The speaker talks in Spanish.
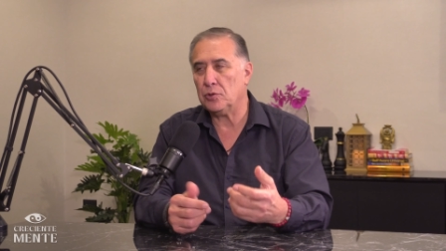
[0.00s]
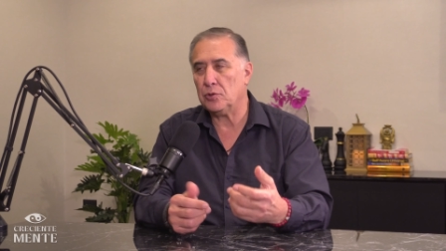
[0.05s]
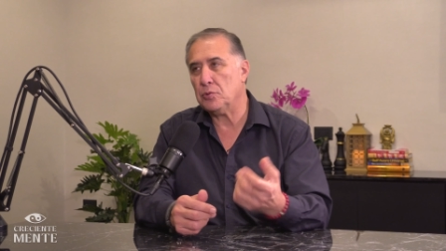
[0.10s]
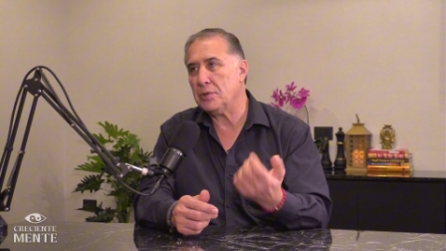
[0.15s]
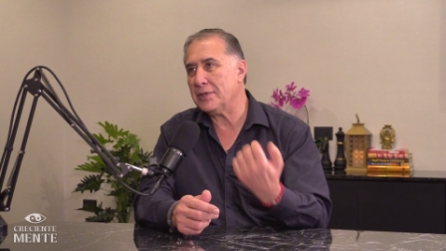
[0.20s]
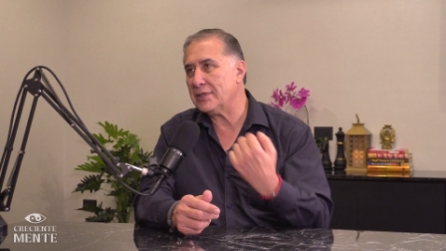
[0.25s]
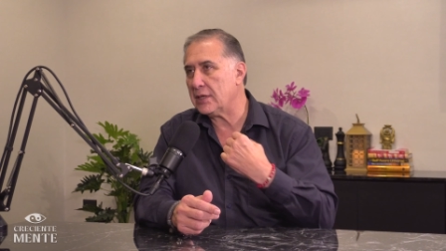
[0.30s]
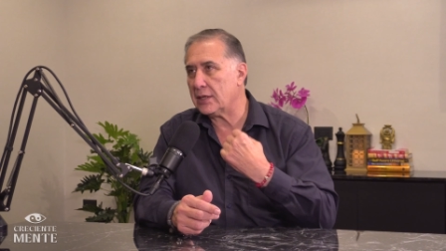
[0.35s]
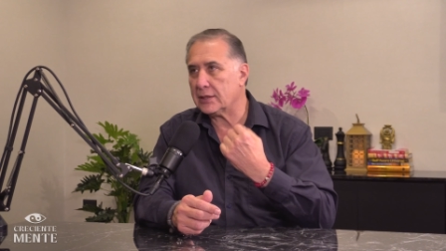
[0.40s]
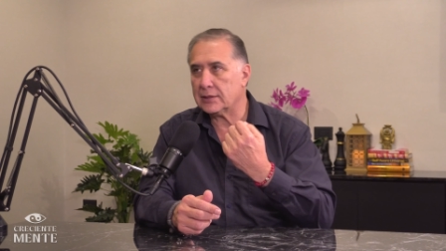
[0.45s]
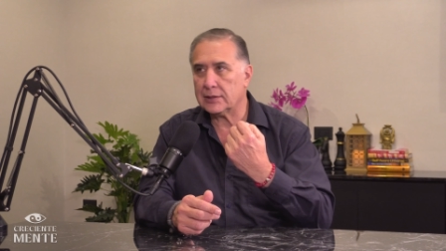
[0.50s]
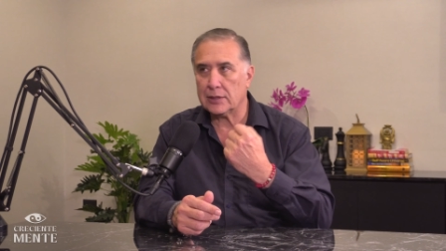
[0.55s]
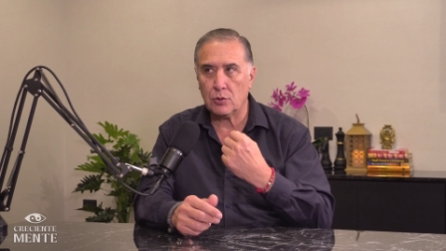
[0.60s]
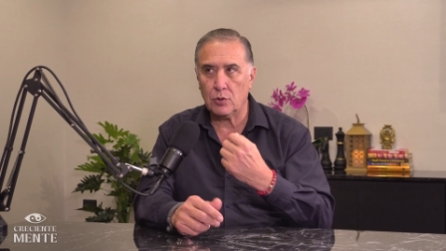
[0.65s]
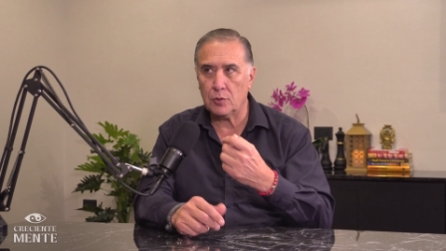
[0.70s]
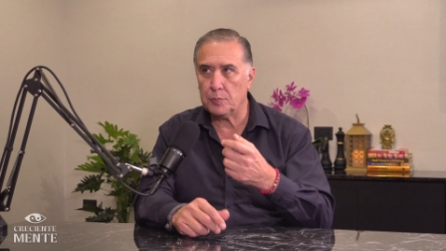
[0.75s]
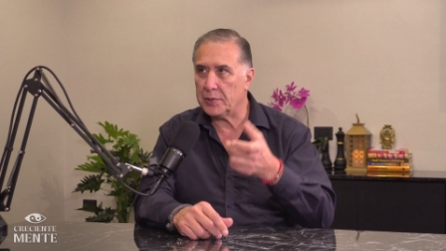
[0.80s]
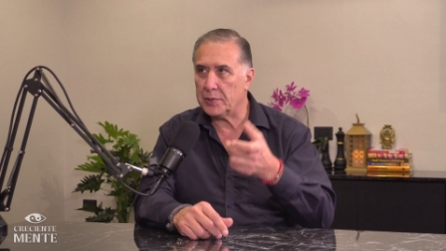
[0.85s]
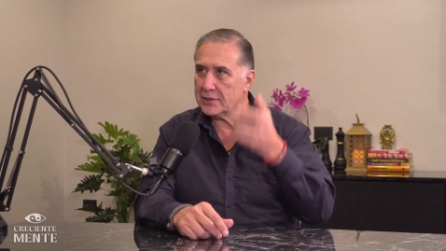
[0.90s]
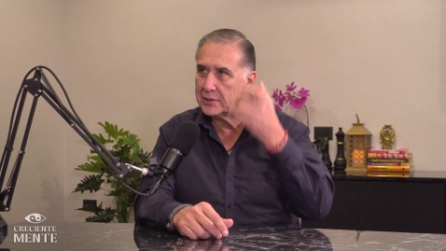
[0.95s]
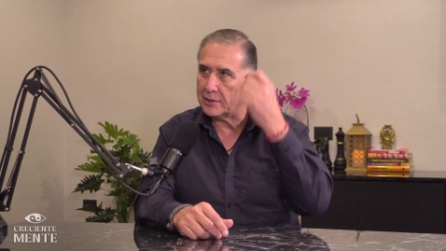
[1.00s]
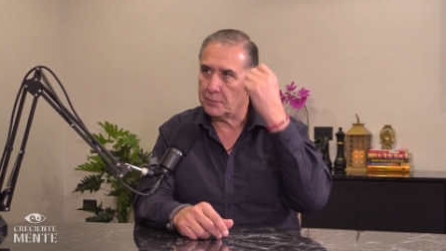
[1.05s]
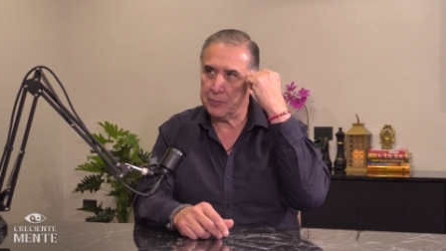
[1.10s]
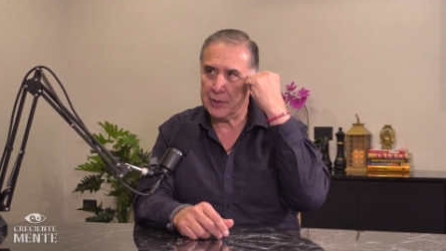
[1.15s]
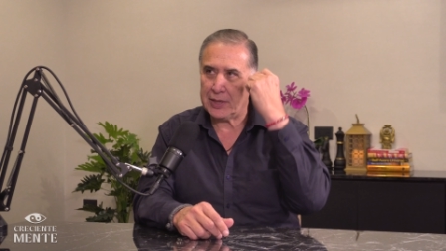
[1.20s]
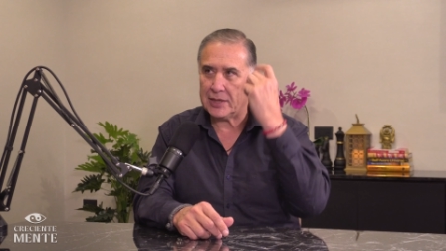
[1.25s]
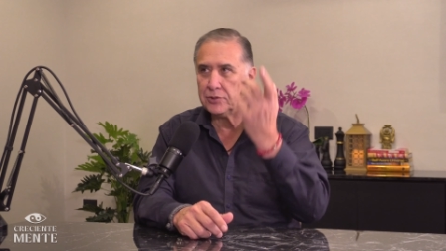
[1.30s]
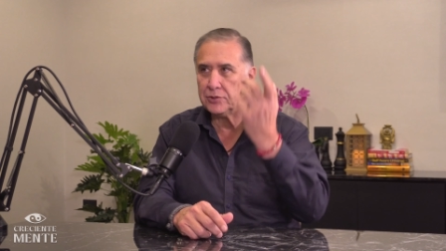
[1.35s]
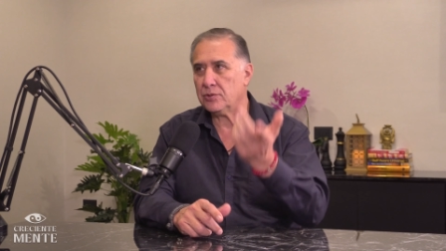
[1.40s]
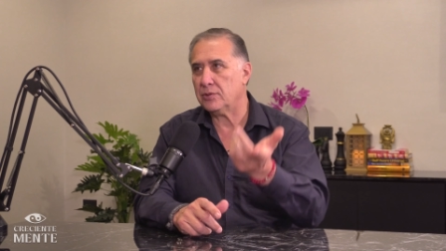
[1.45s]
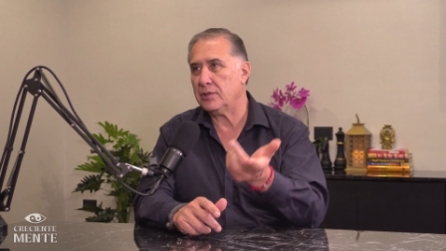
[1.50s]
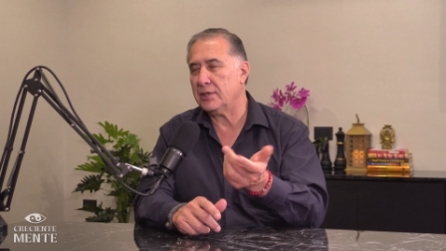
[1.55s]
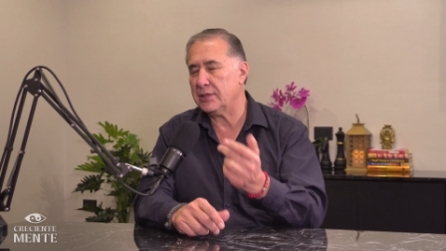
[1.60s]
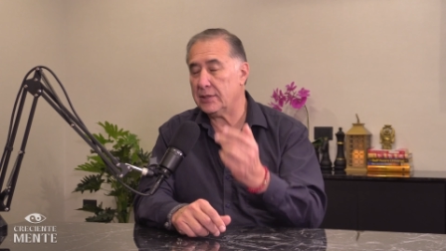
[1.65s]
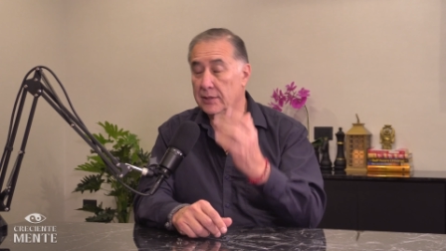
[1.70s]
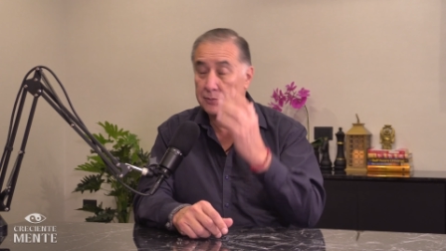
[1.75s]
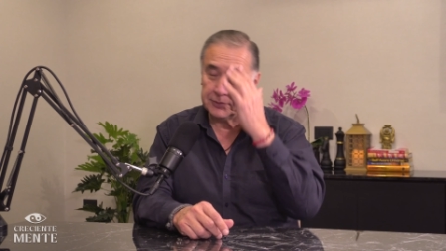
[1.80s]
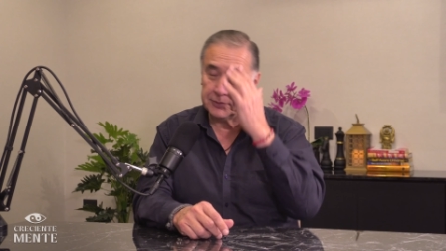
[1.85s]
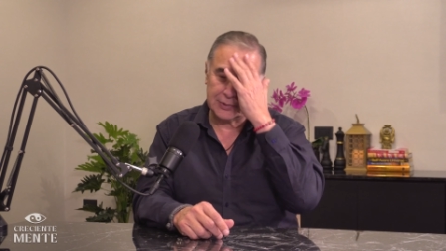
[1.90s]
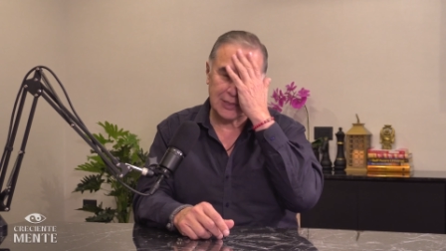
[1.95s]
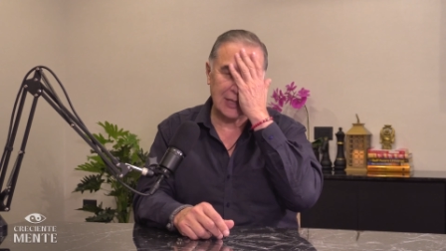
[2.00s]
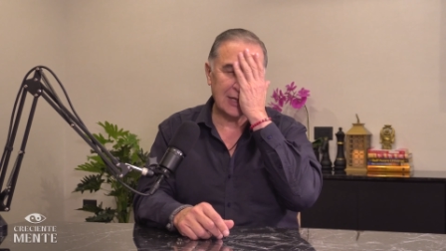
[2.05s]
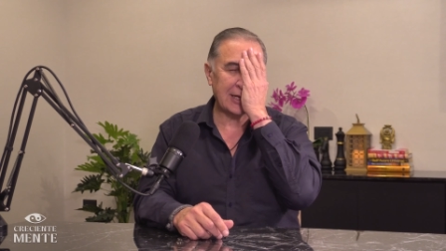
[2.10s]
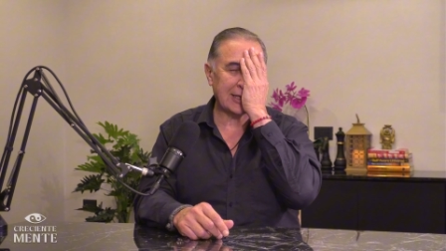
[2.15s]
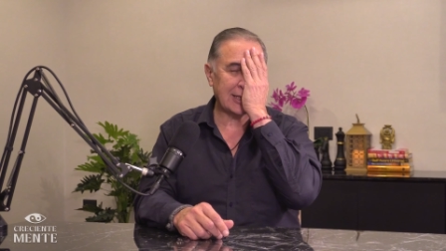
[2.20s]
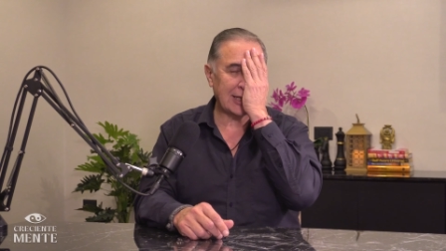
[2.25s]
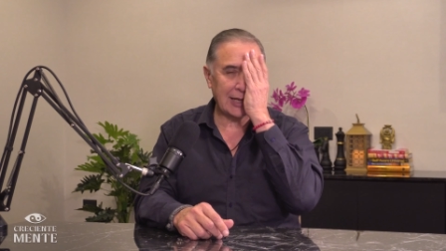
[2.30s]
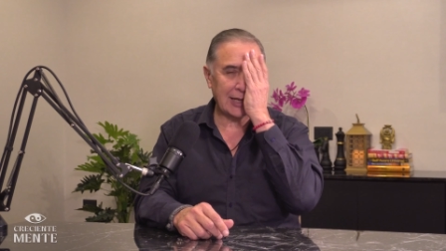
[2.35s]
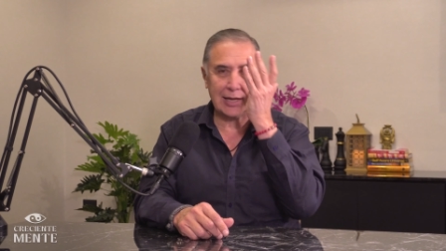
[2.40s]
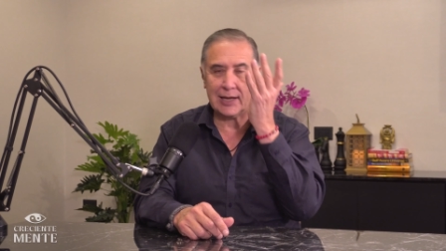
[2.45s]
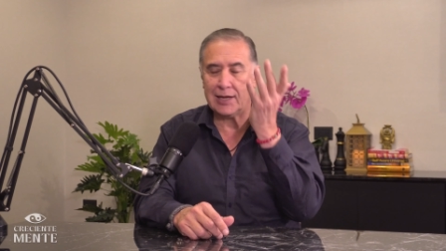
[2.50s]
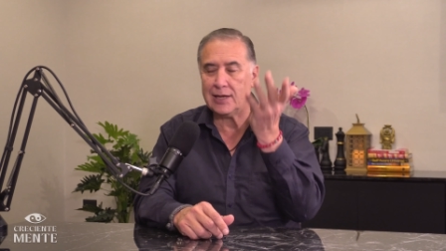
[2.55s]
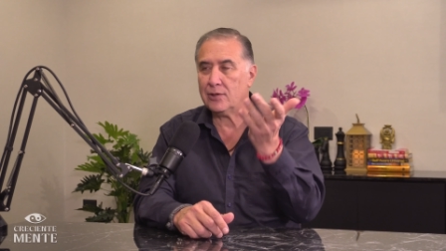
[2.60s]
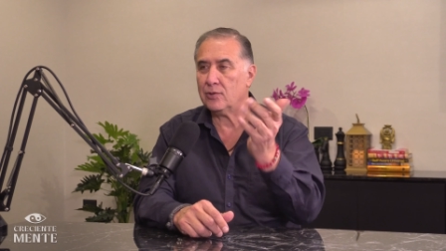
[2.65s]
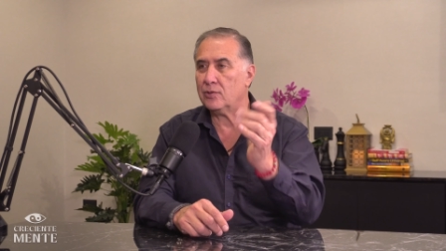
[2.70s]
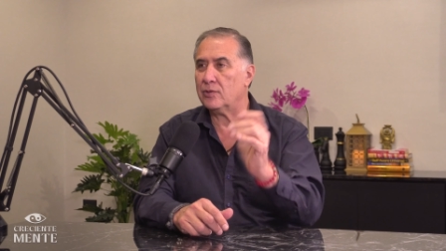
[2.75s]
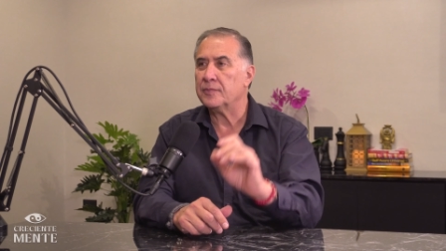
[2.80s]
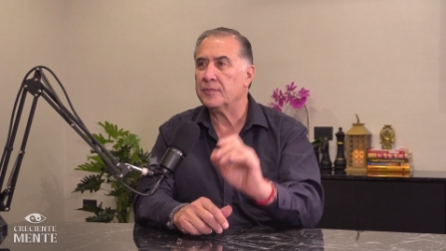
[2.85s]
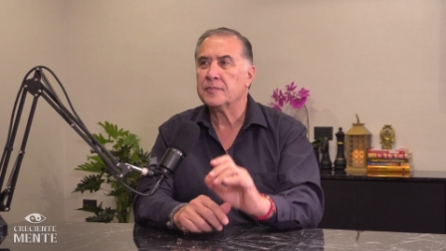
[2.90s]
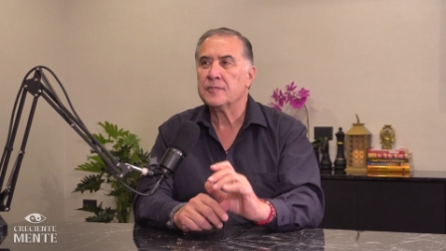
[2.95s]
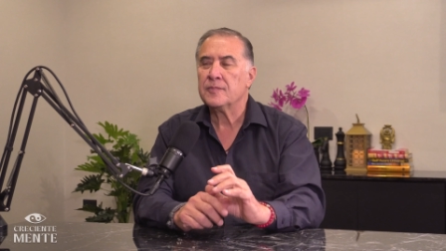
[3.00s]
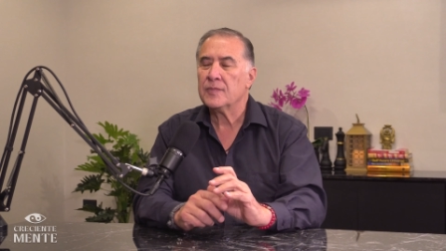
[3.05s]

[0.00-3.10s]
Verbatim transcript: no es darte golpes de pecho ni decir puta la regueo.